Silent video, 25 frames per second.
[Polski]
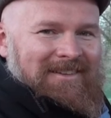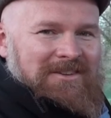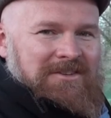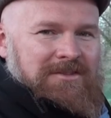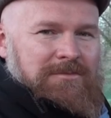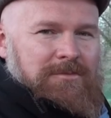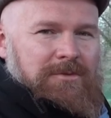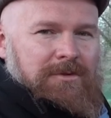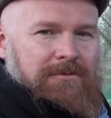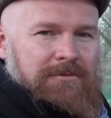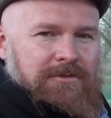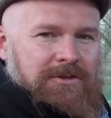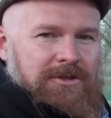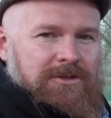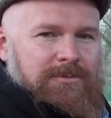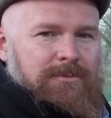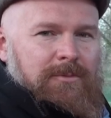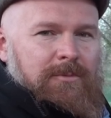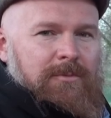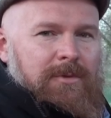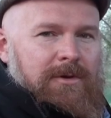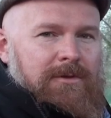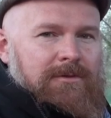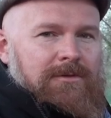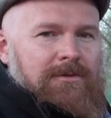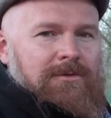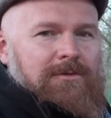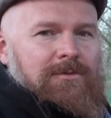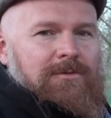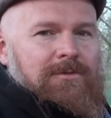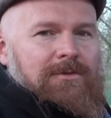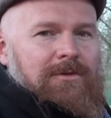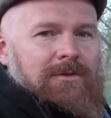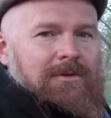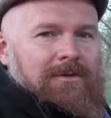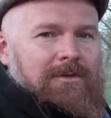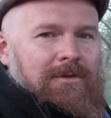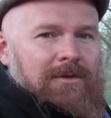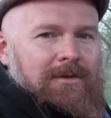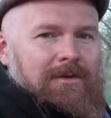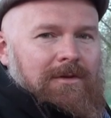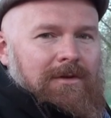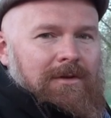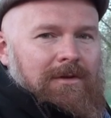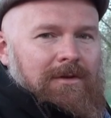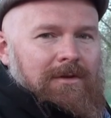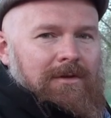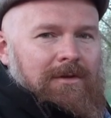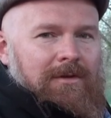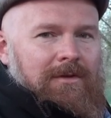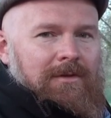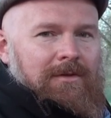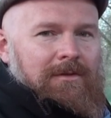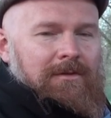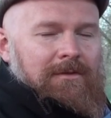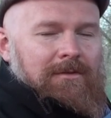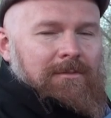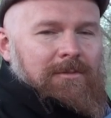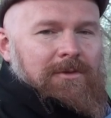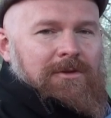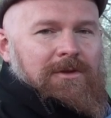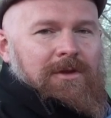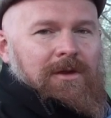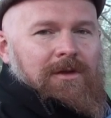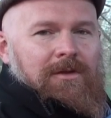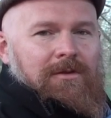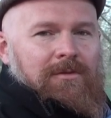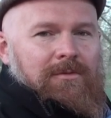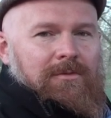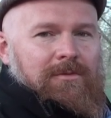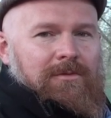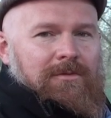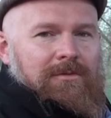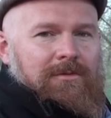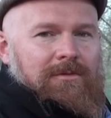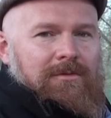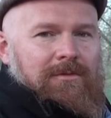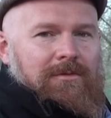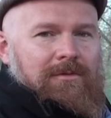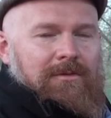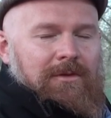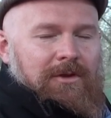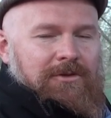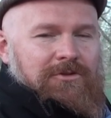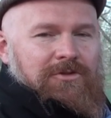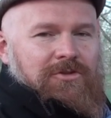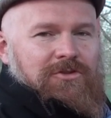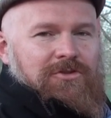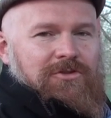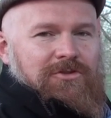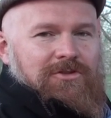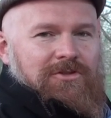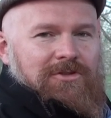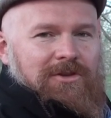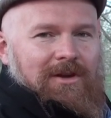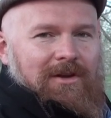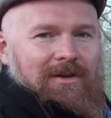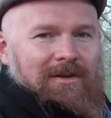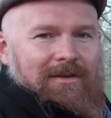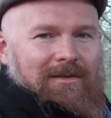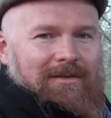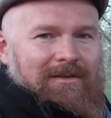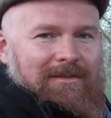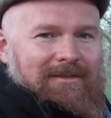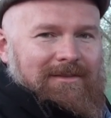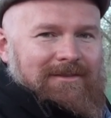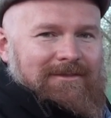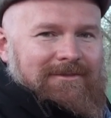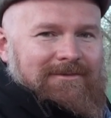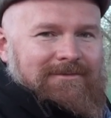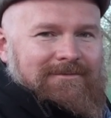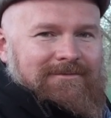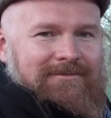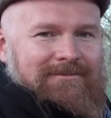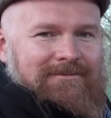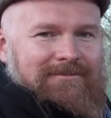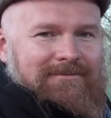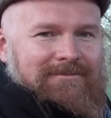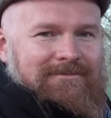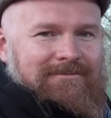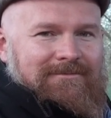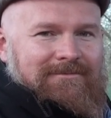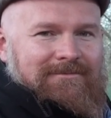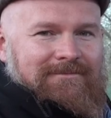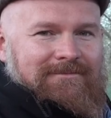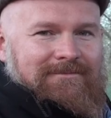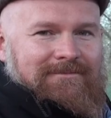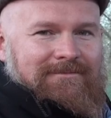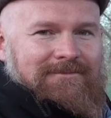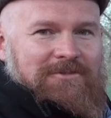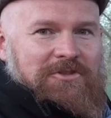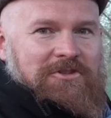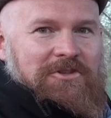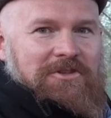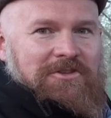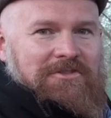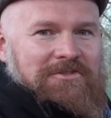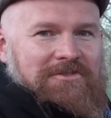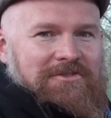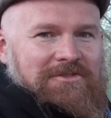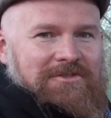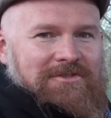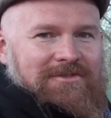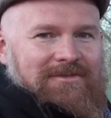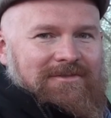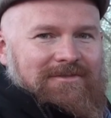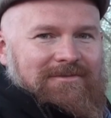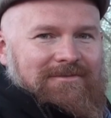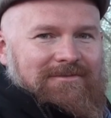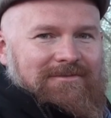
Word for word: żeby chwytać momenty, które zmieniają nasze życie. Cześć.